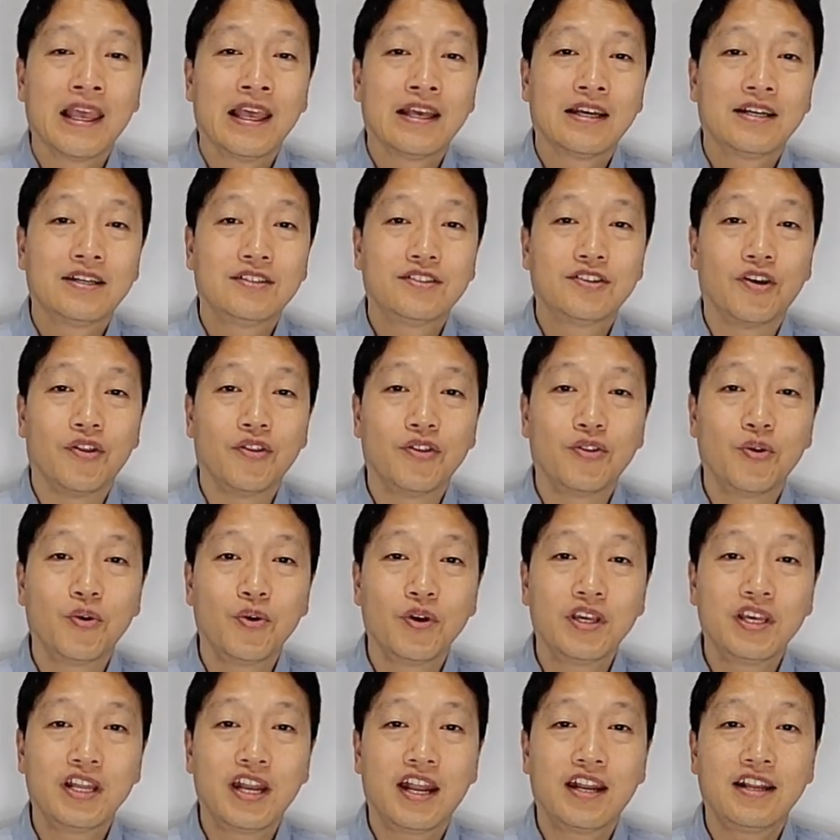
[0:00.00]
그
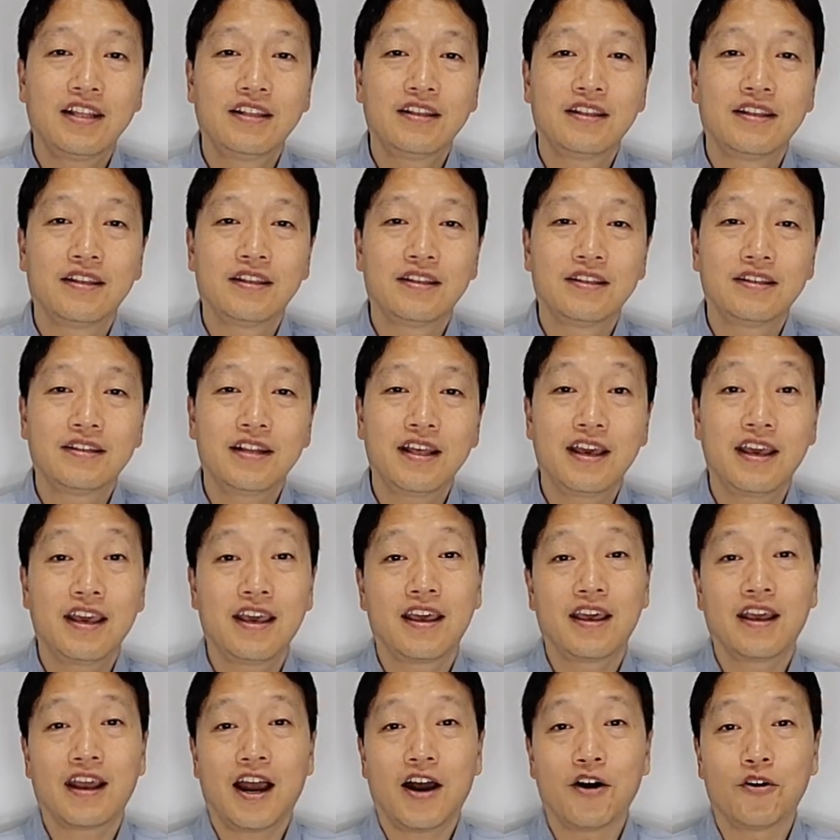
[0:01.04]
전통이라는
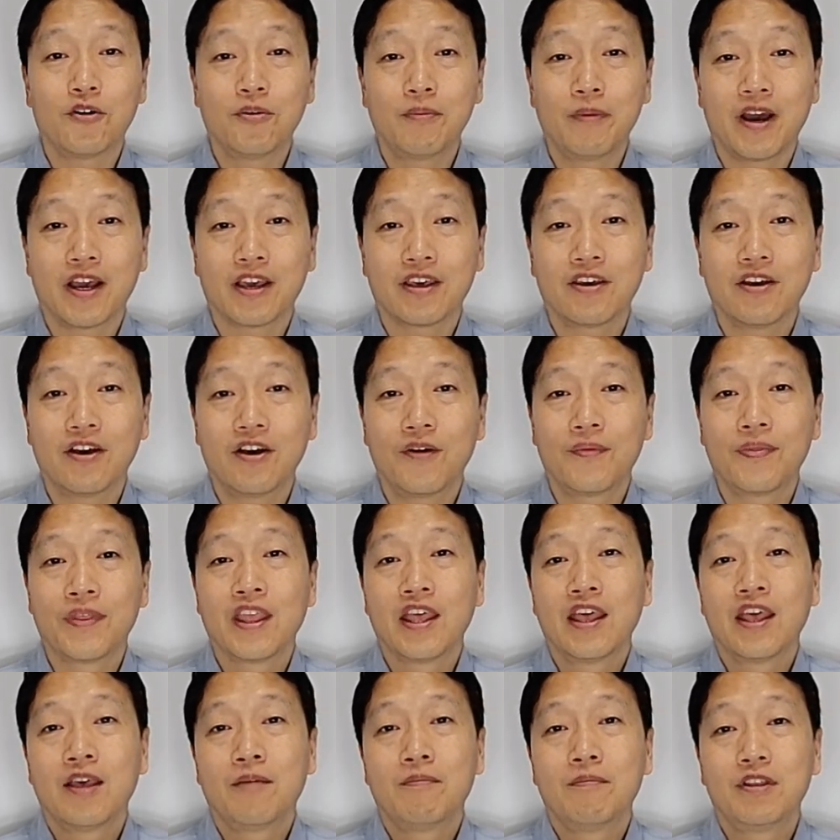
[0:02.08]
틀에 가로막혀
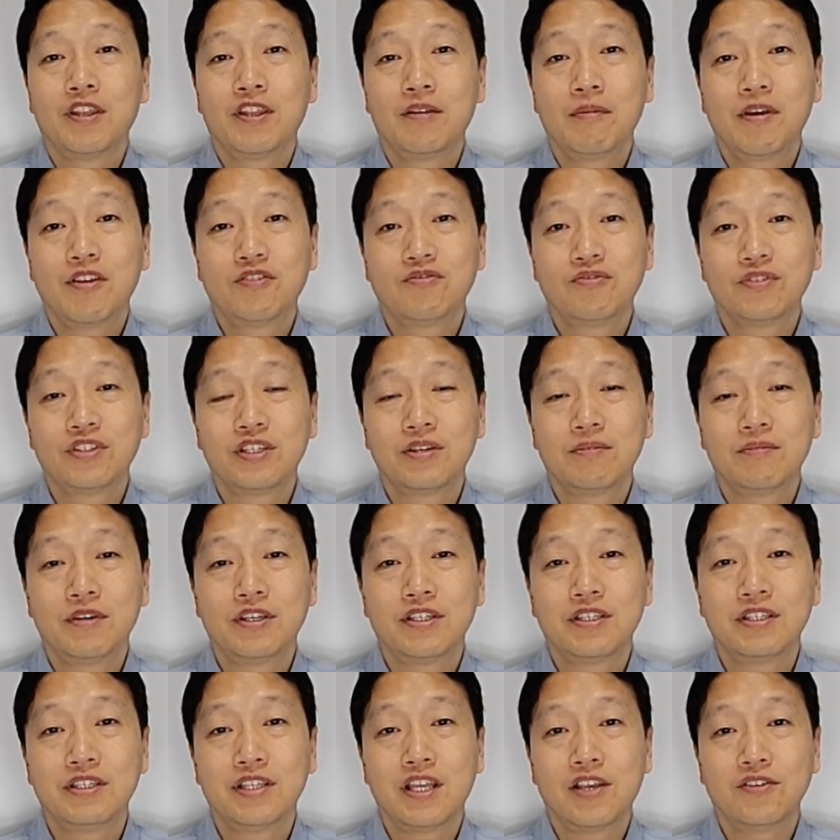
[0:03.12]
믿음의
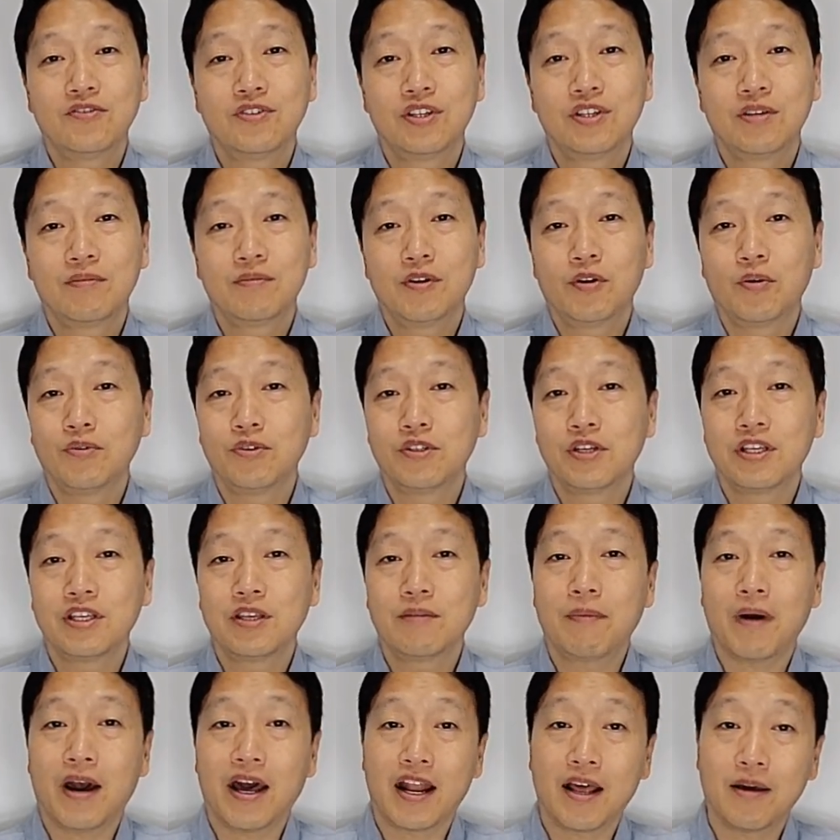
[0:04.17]
중심이신 예수님을 온전히
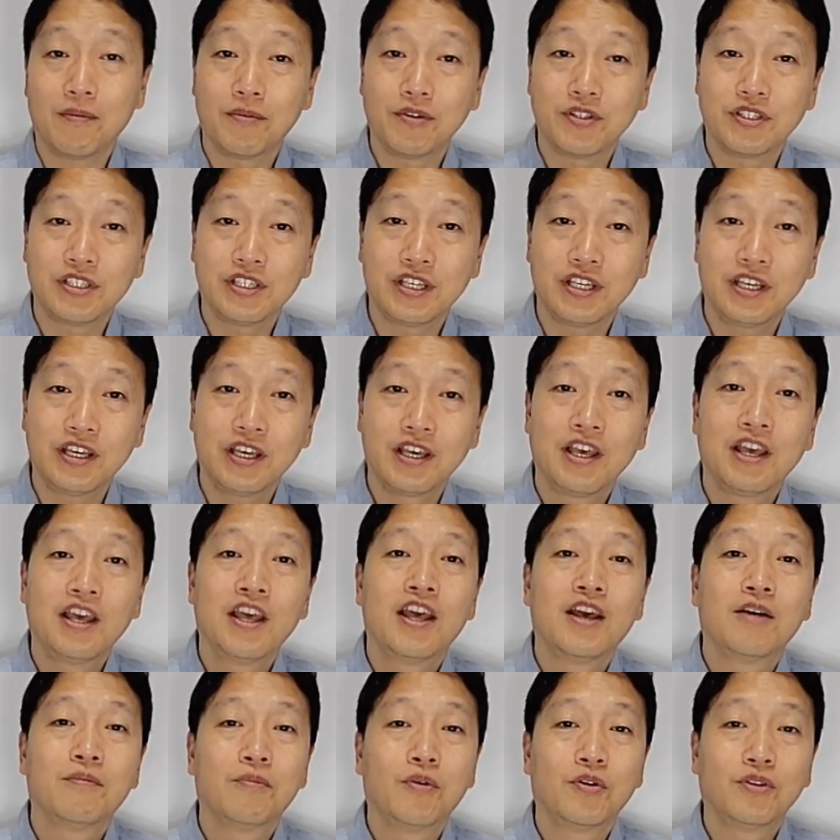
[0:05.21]
바라보지
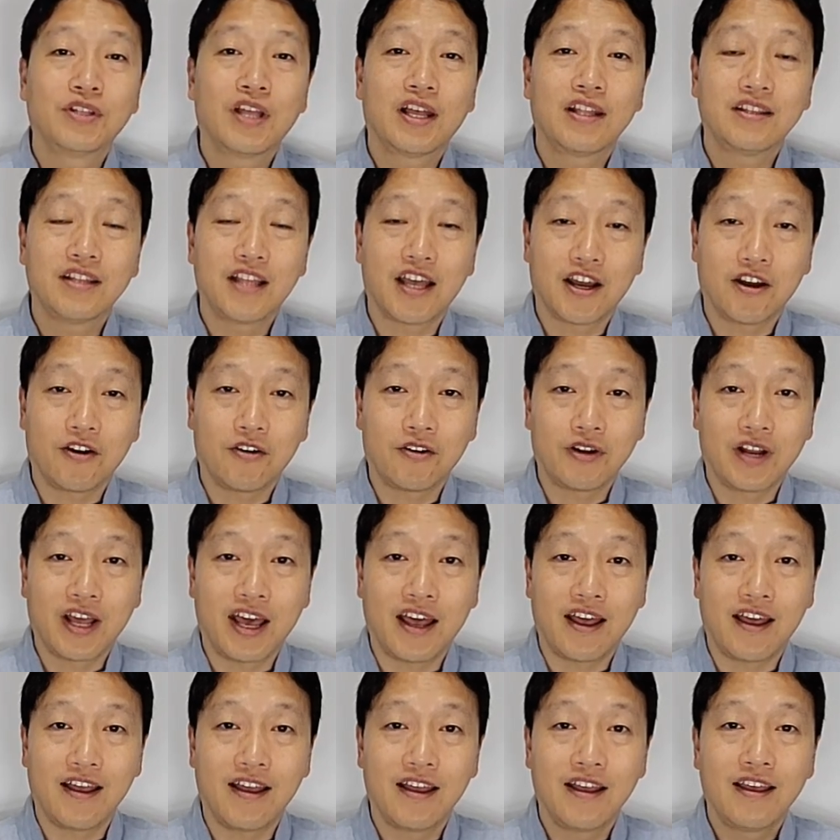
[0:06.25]

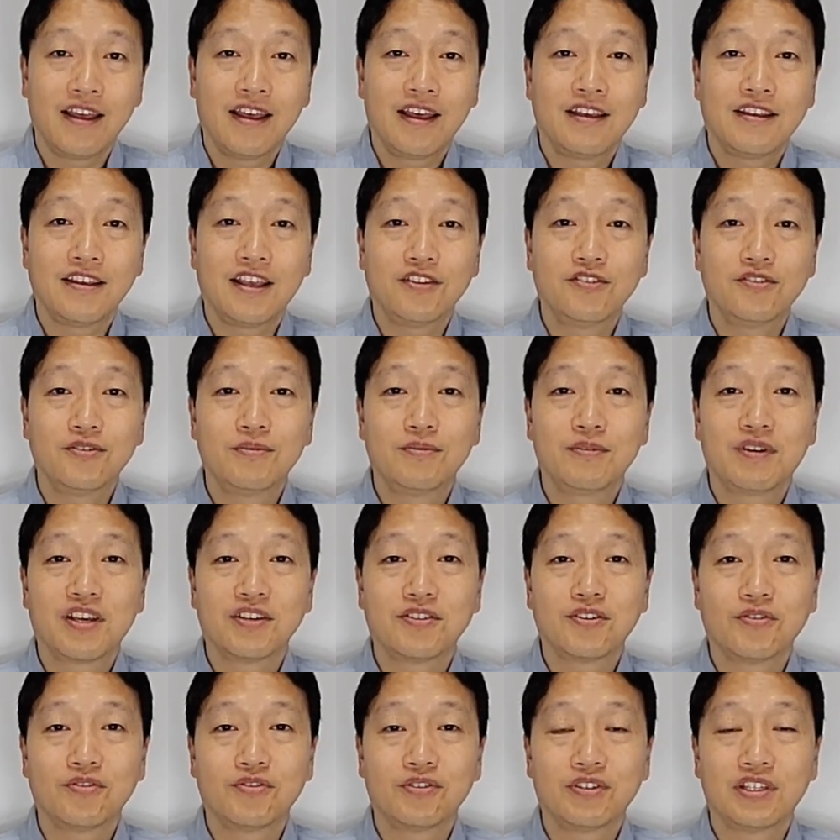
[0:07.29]
못한다거나
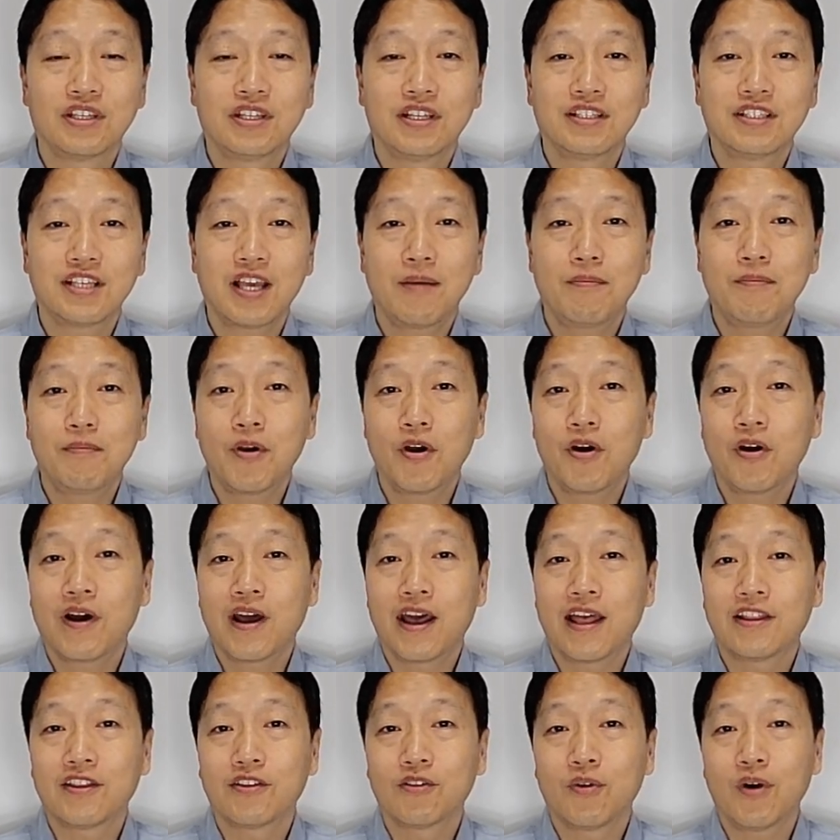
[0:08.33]
예수님께서 주시는 참
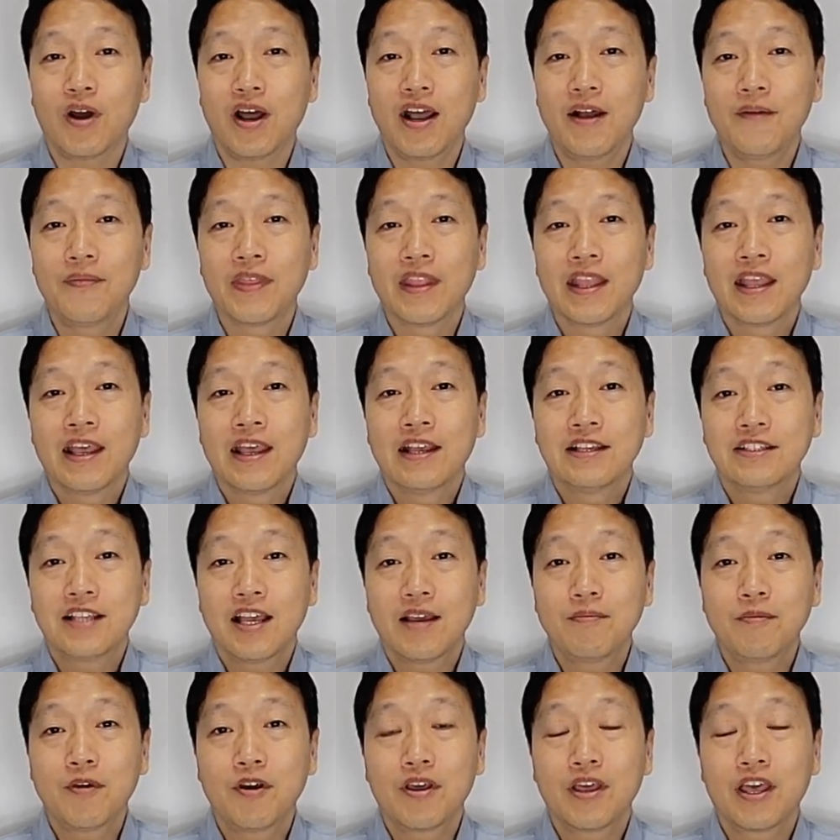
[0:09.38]
평안과
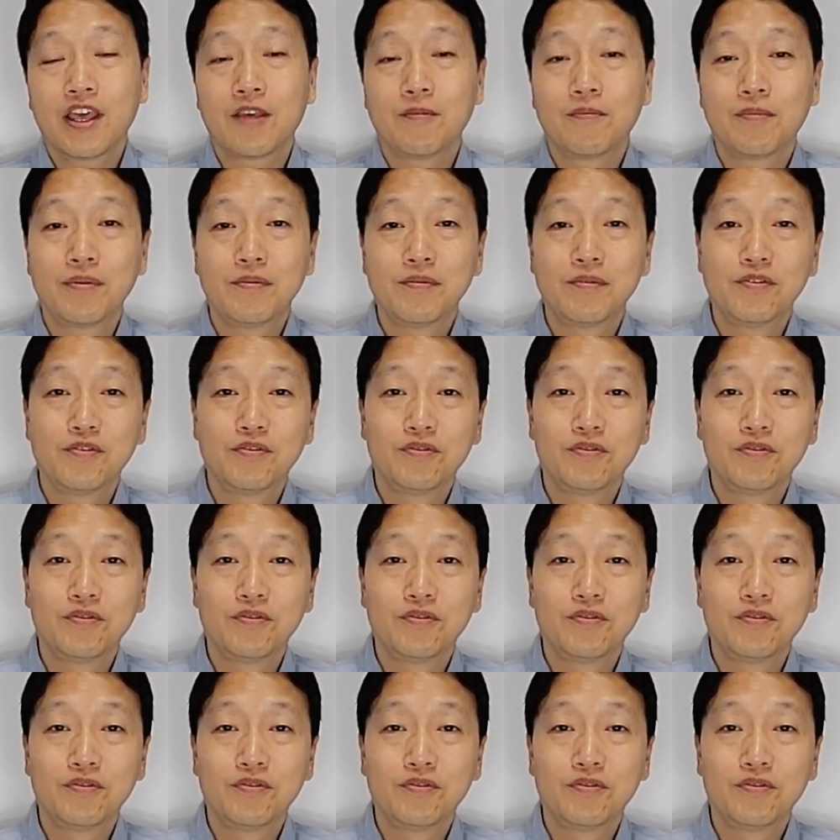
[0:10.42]
생명의 기쁨을